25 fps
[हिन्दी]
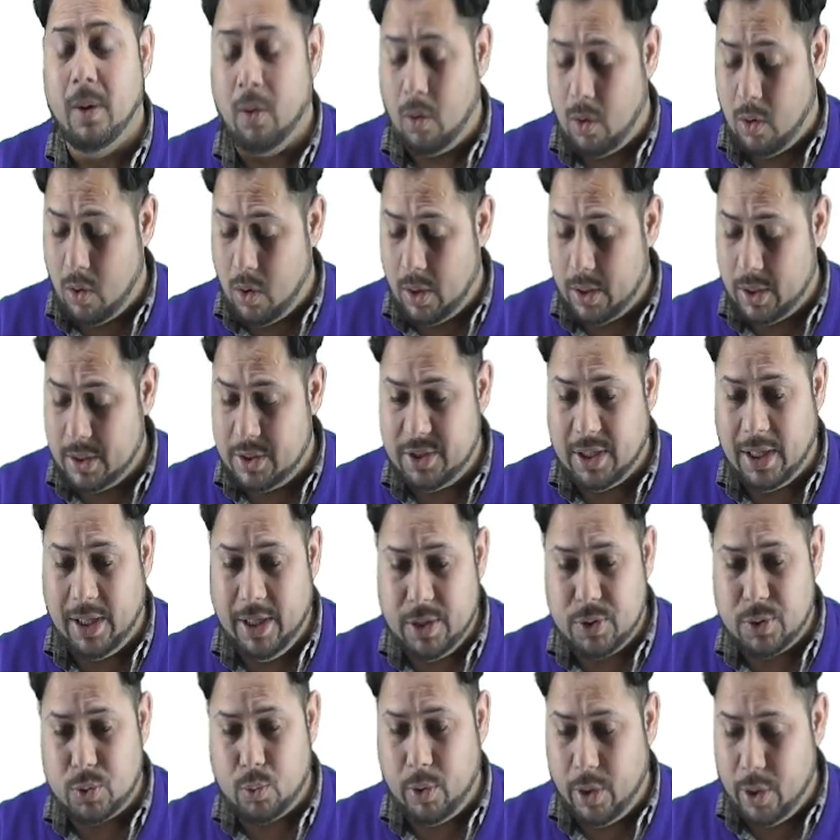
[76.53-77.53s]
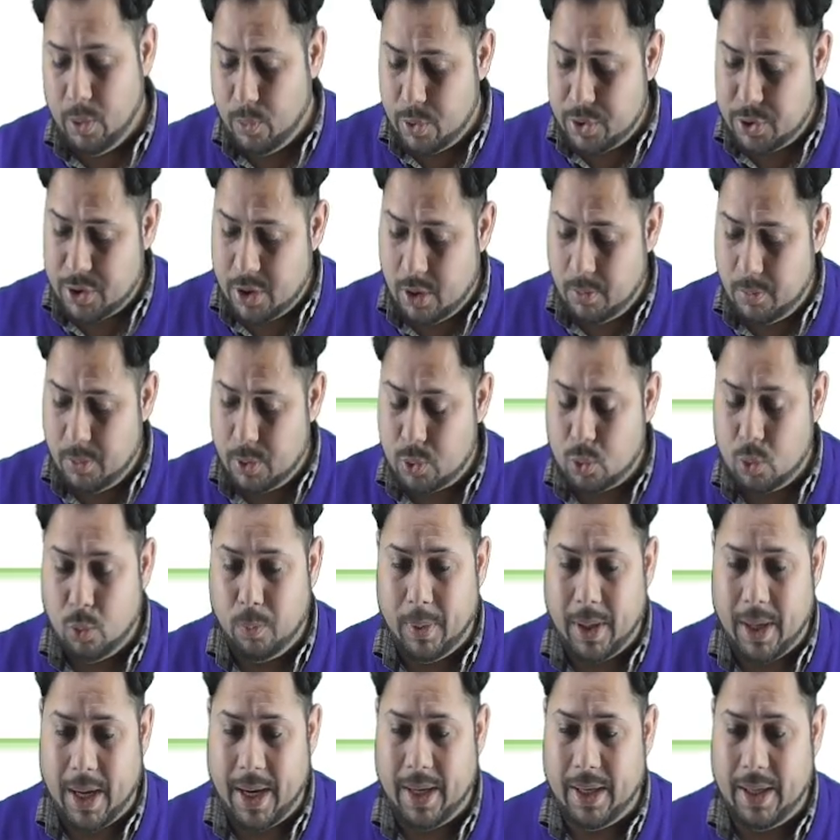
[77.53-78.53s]
और चलिए स्टूडेंट क्वेश्चन नंबर टू
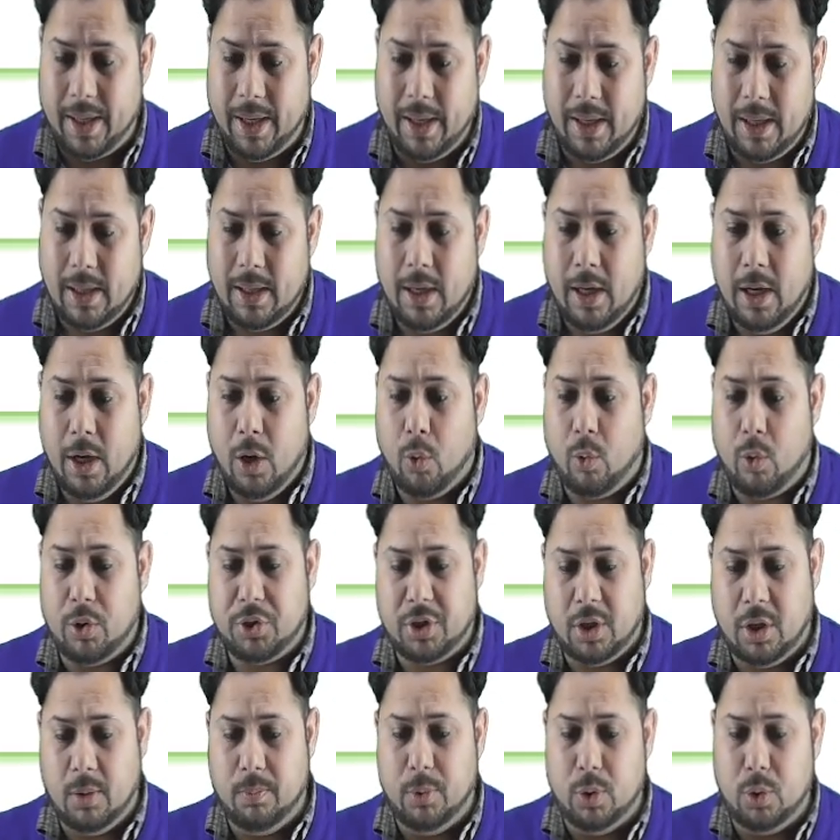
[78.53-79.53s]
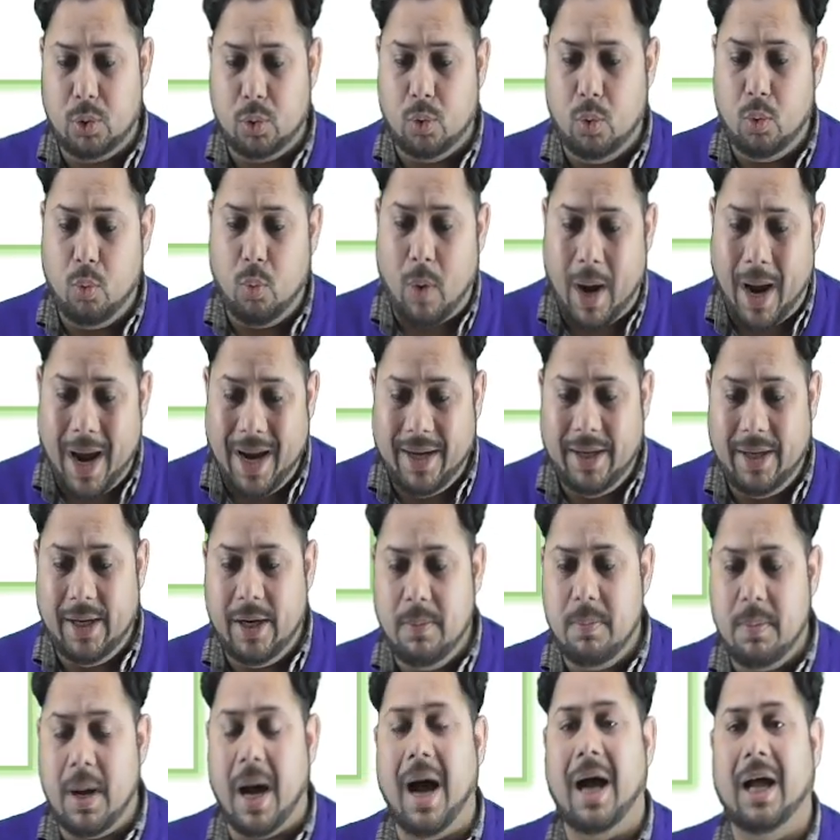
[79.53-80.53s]
पर आएंगे क्वेश्चन नंबर टू वाई डिड
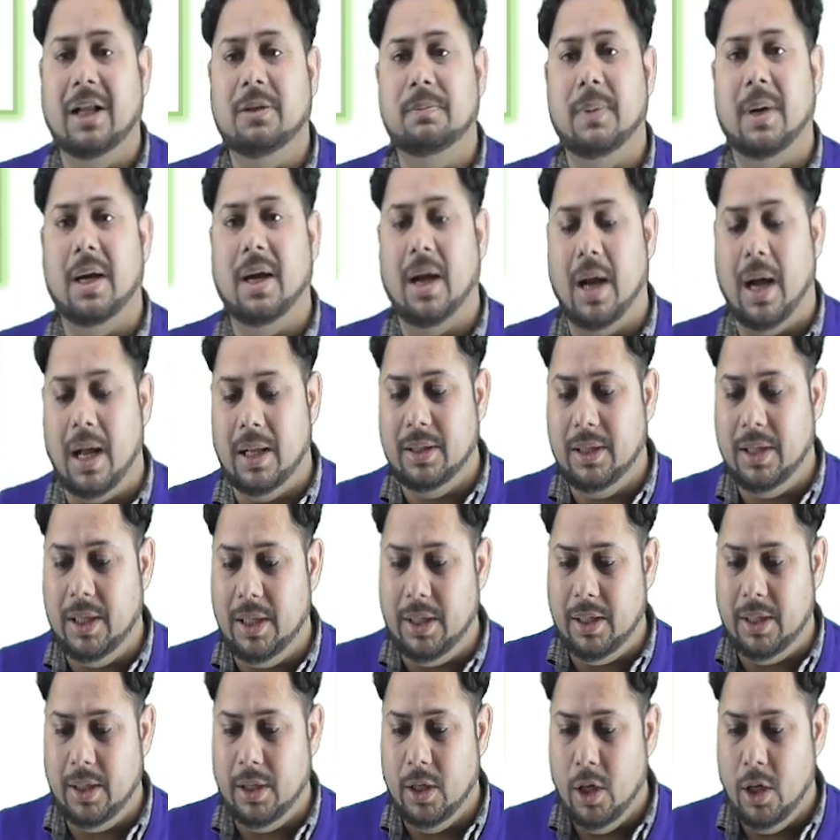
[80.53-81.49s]
महात्मा गांधी